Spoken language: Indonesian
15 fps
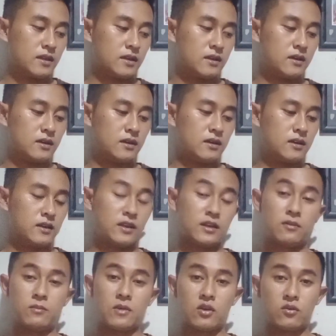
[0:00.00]
uh,
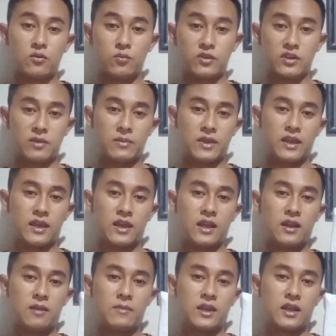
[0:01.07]
yang baru punya
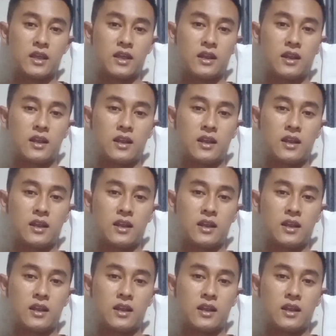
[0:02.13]
bengkel bengkel